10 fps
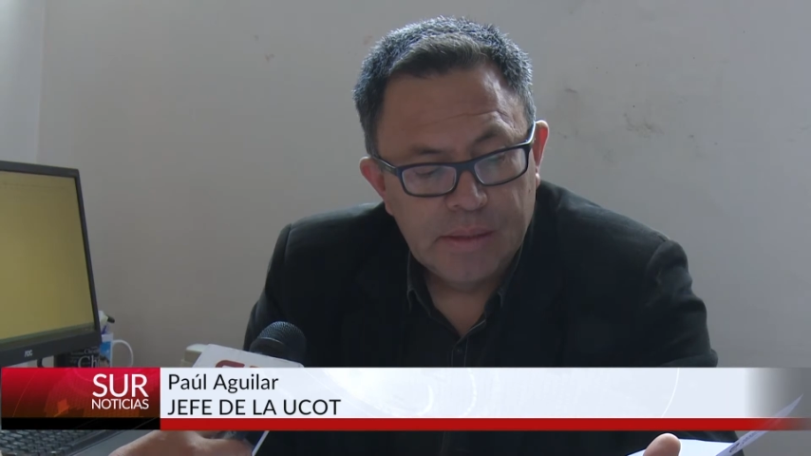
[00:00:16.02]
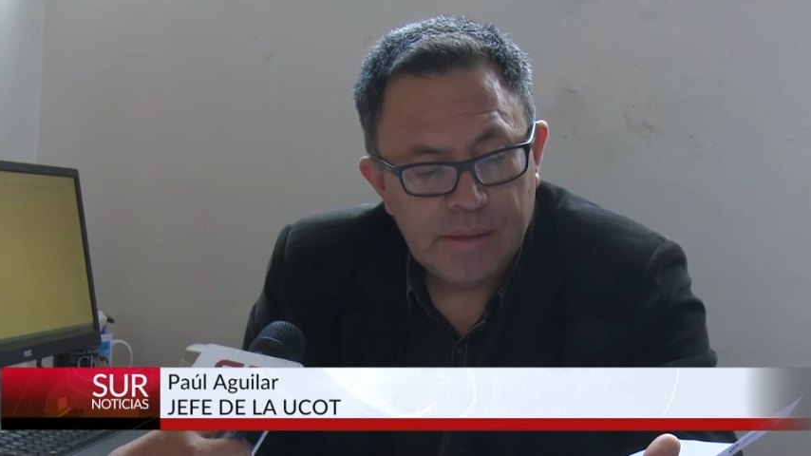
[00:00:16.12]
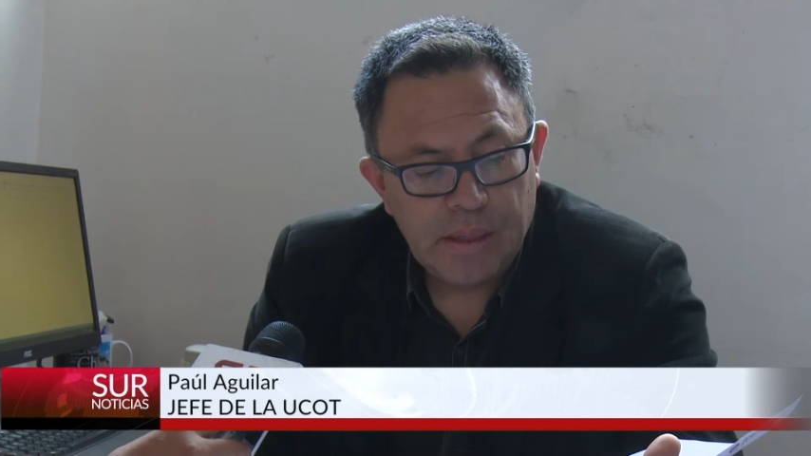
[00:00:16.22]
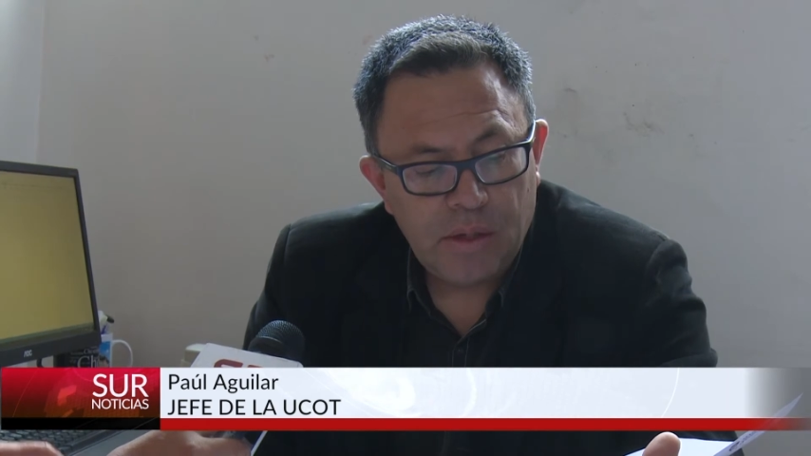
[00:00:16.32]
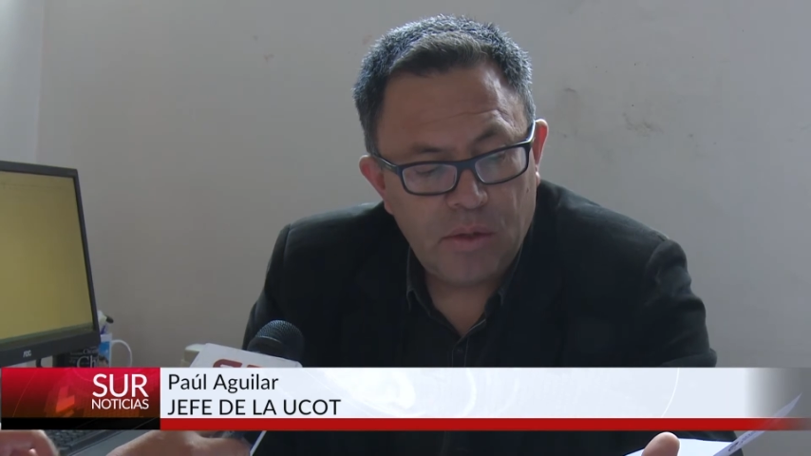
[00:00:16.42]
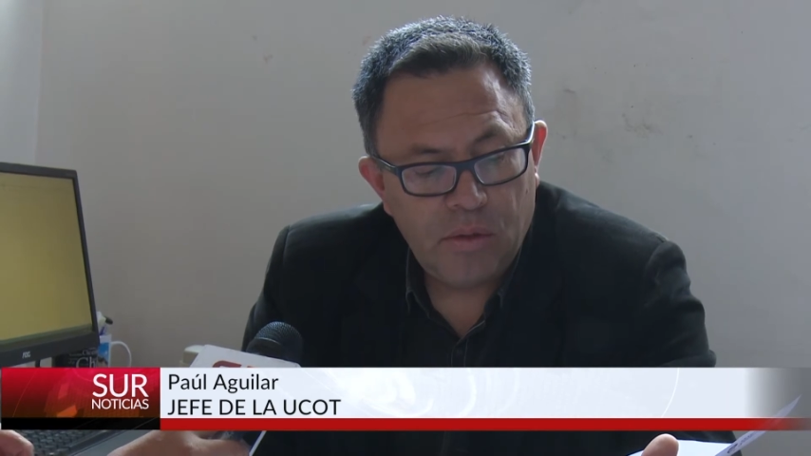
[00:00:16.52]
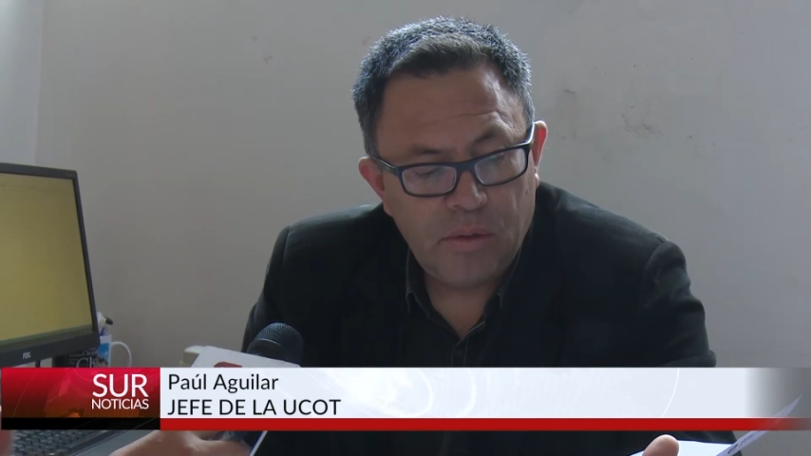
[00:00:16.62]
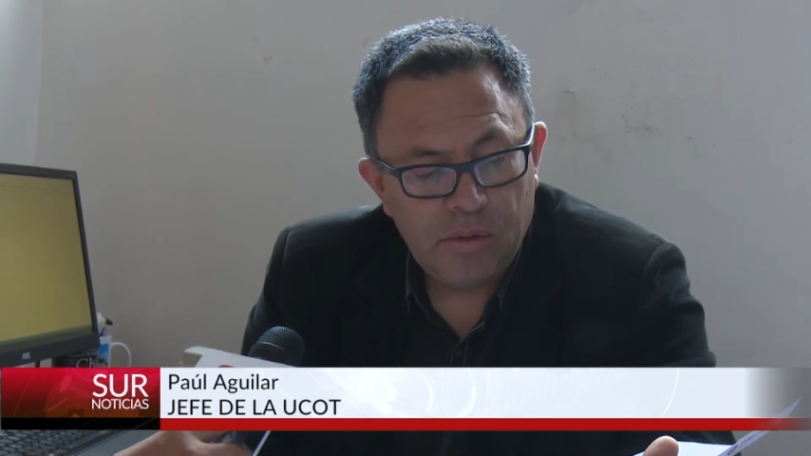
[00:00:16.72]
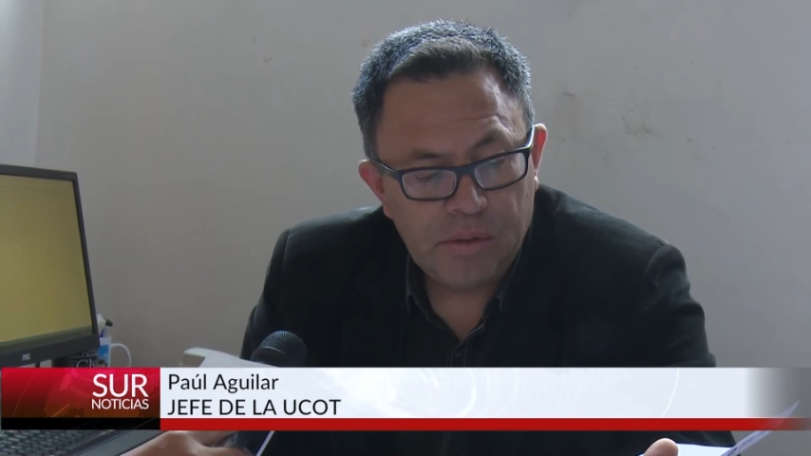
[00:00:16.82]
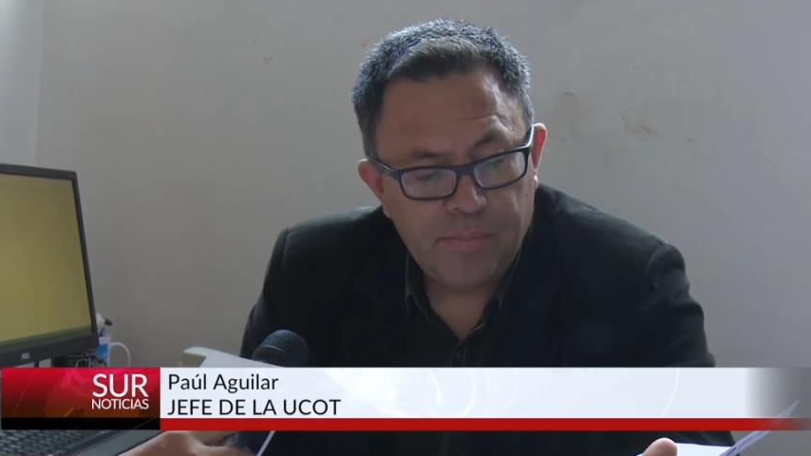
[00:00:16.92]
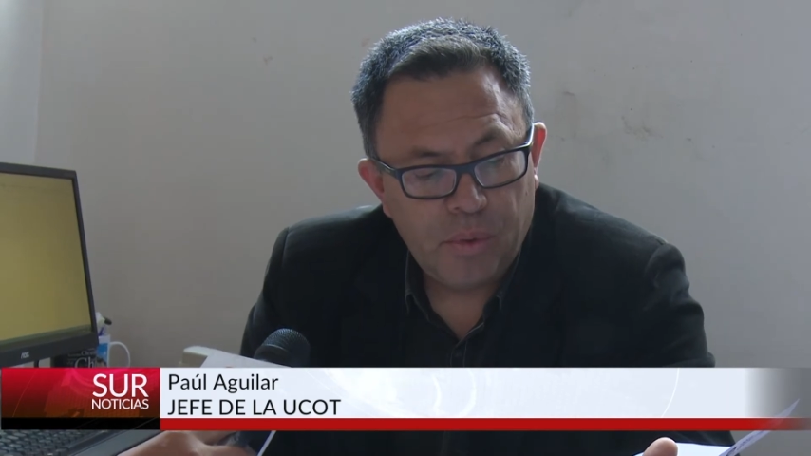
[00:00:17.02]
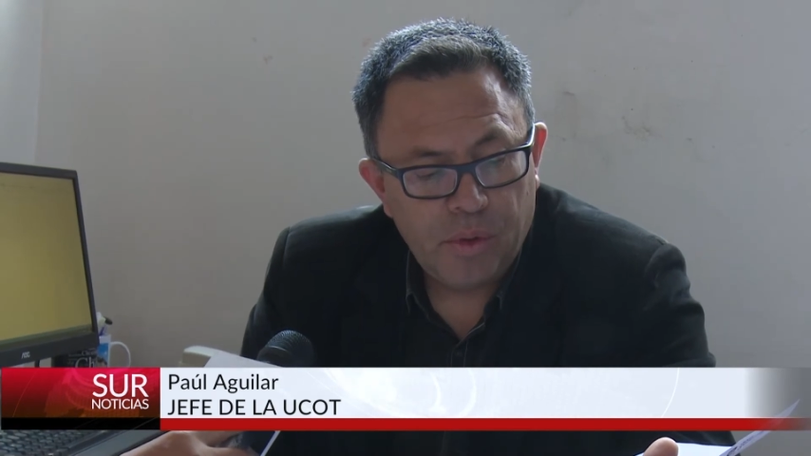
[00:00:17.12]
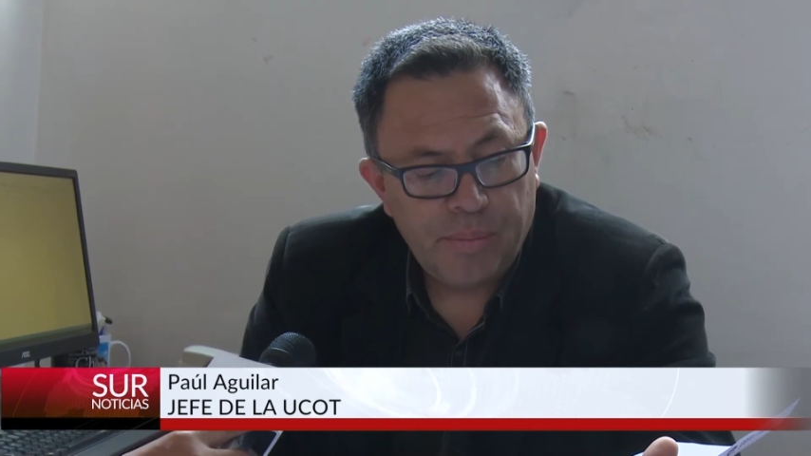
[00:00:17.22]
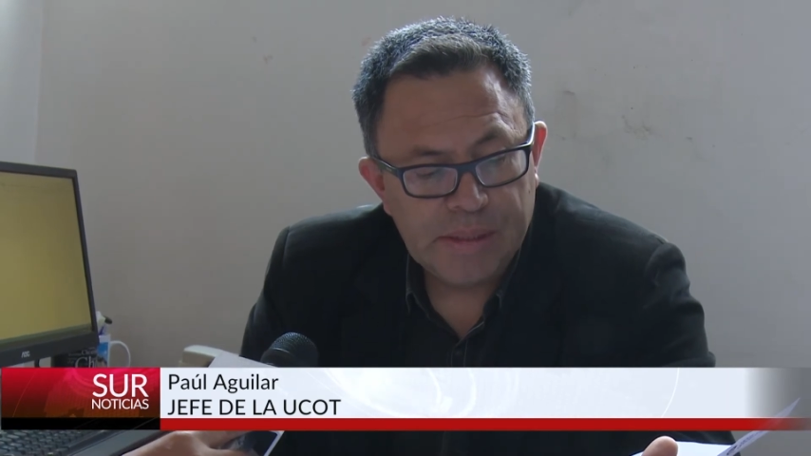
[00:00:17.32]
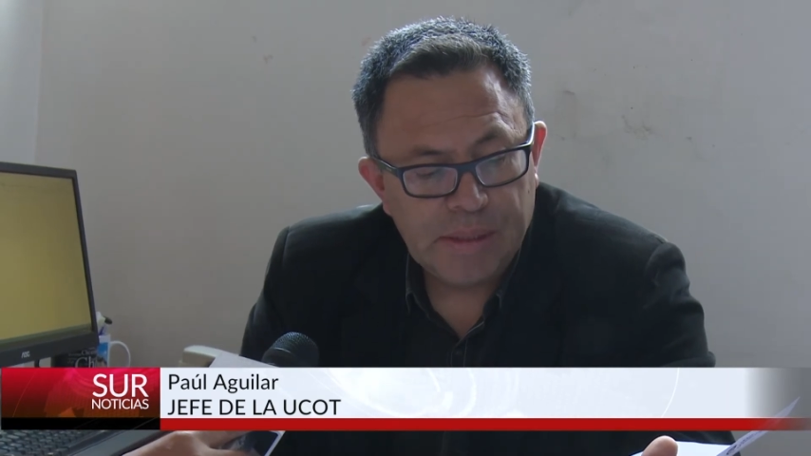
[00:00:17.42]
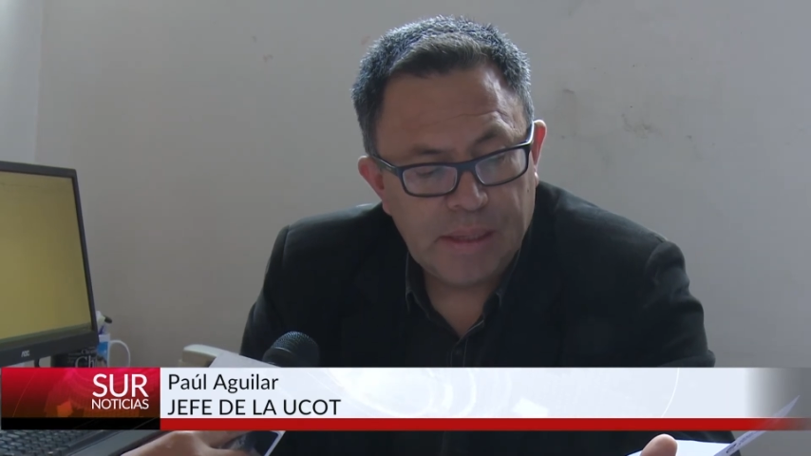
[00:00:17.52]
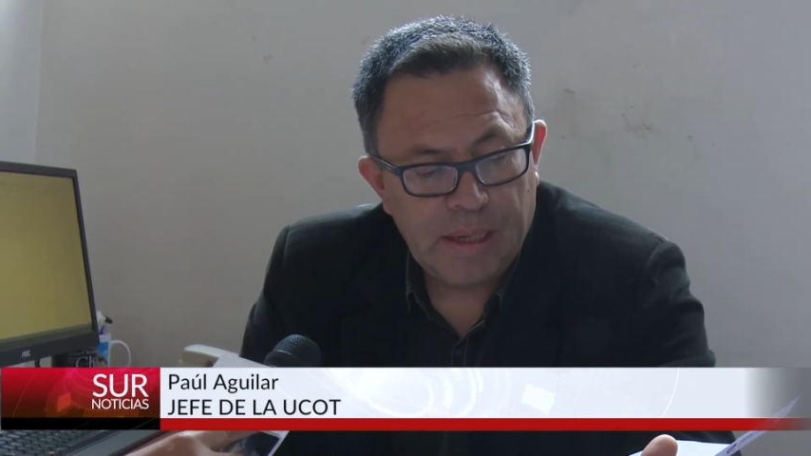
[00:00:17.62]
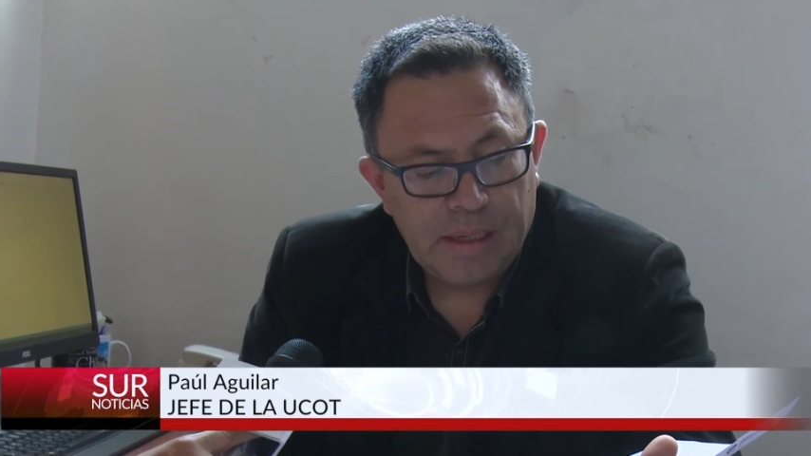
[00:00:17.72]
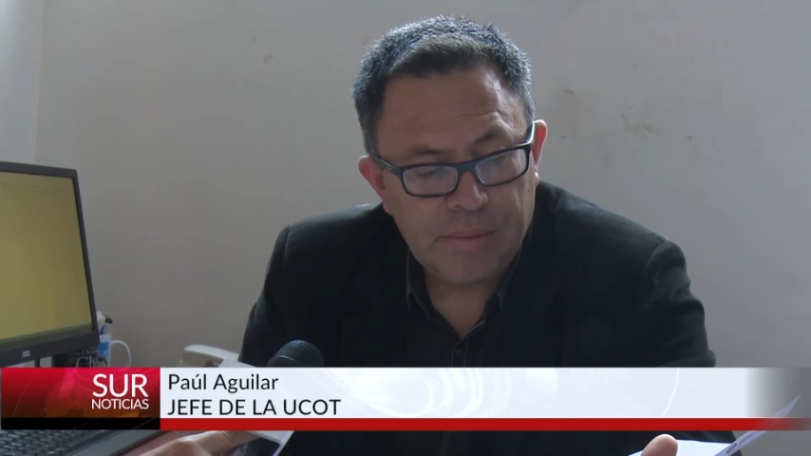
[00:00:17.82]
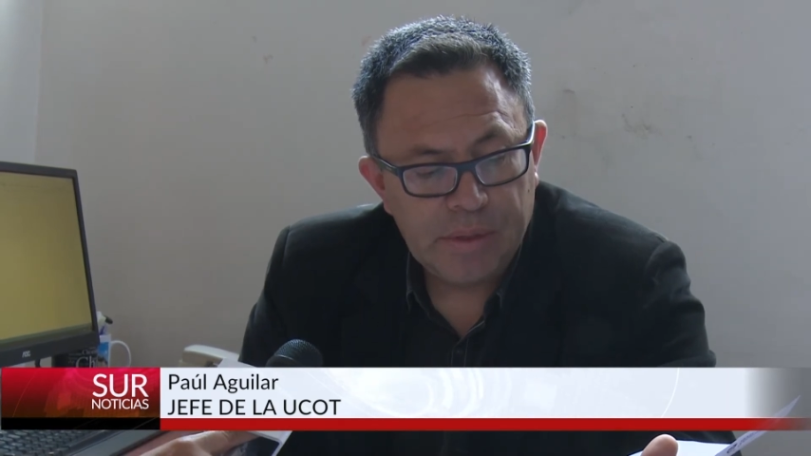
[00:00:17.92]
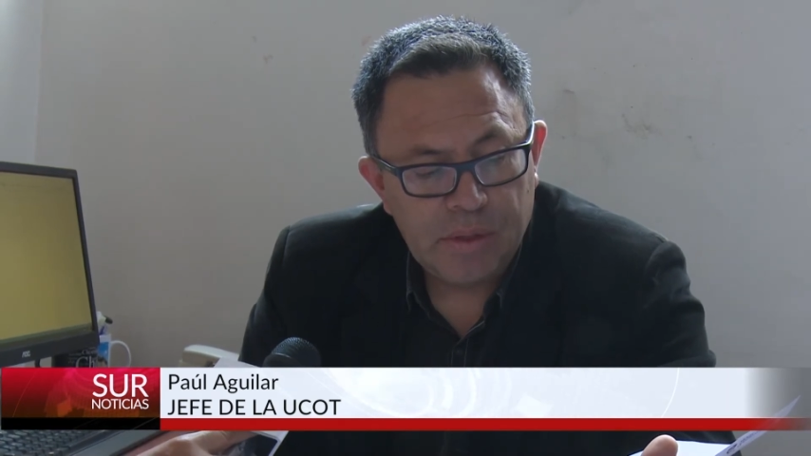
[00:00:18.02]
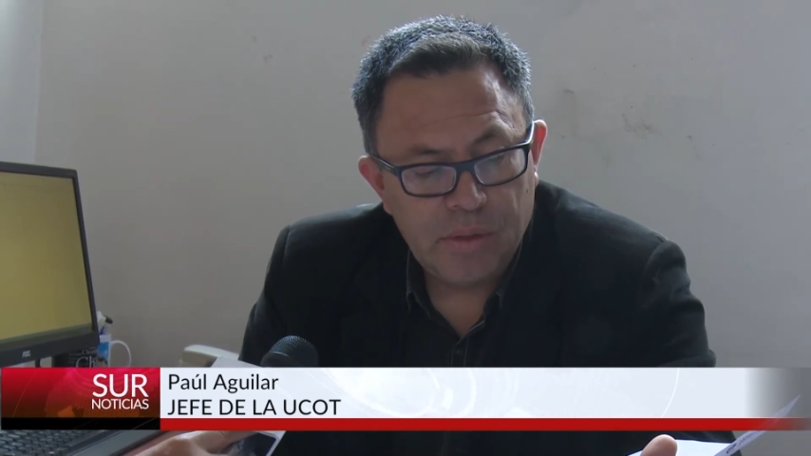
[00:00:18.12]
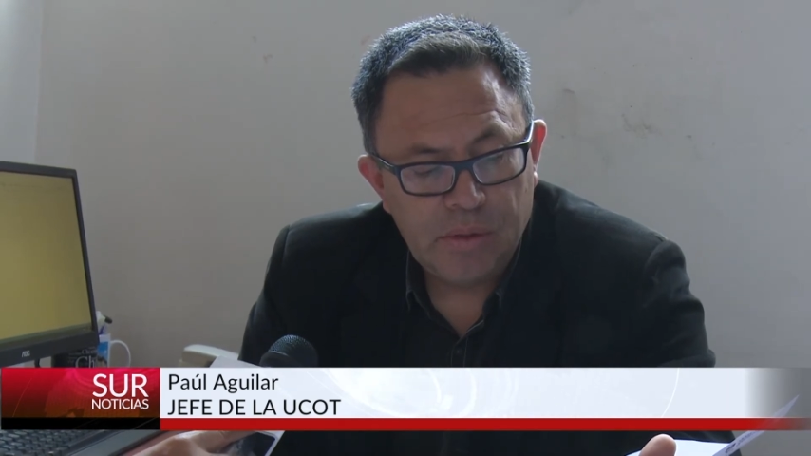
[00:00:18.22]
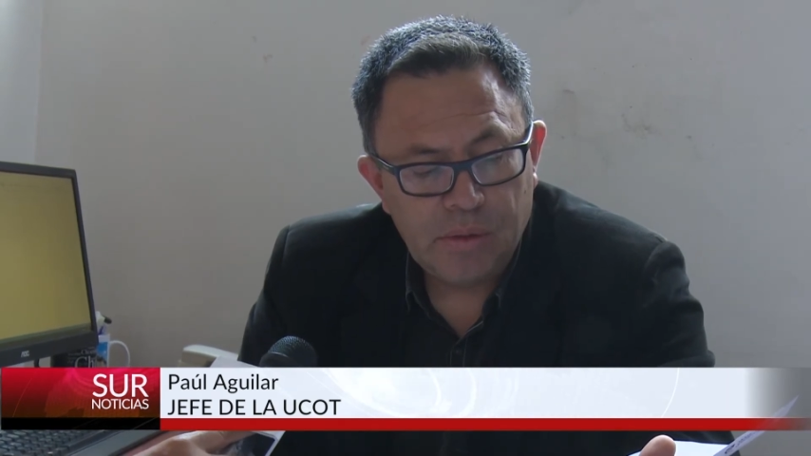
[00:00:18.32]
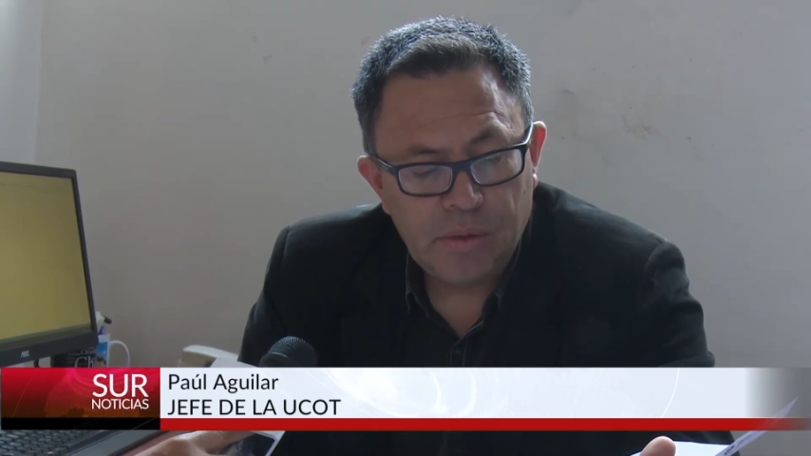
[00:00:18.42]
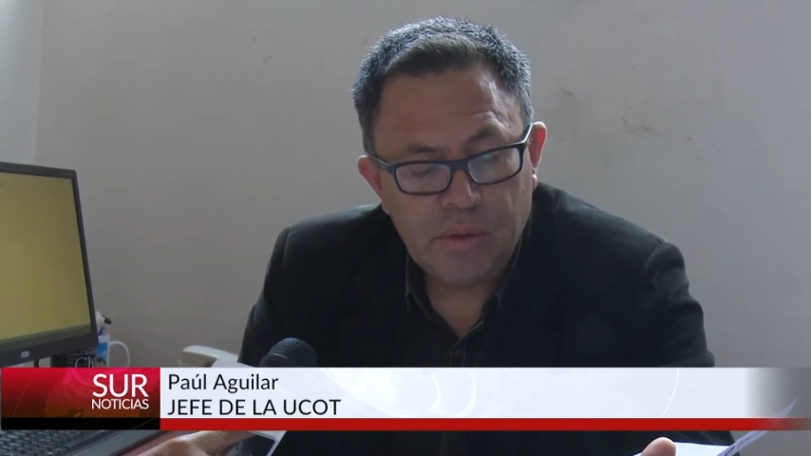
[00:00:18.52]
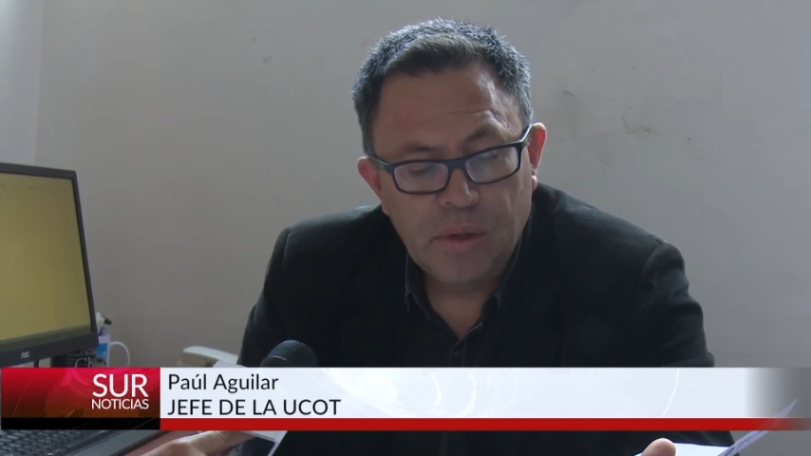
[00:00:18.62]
5 por no presentar la revisión